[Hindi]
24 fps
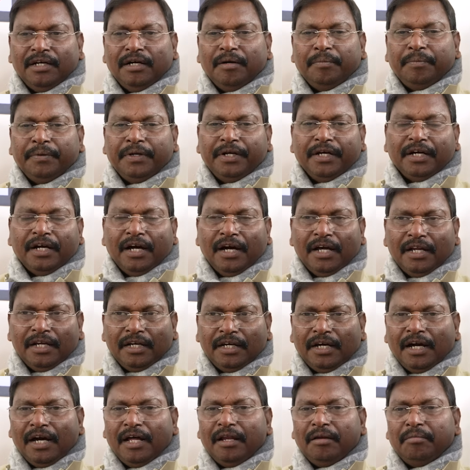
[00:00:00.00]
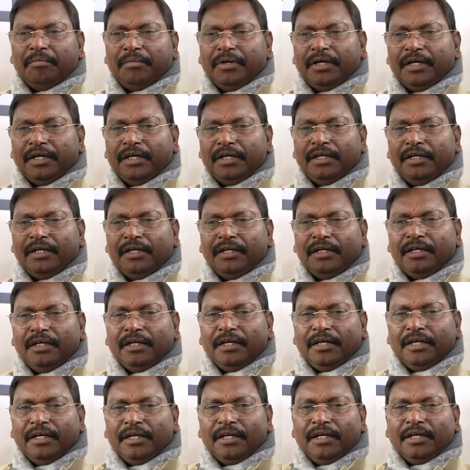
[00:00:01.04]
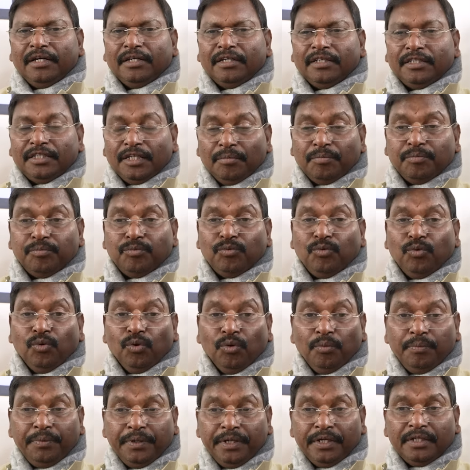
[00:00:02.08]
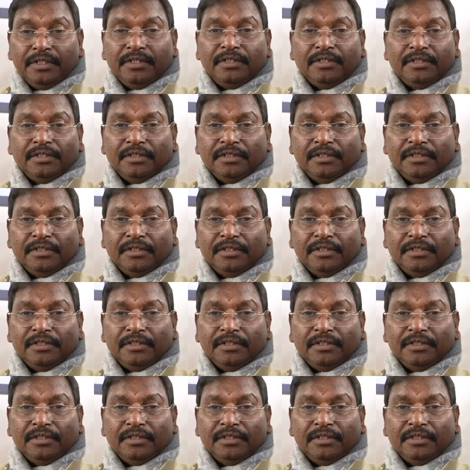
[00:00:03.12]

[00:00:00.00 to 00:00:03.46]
अपने कार्यकाल में जब कोविड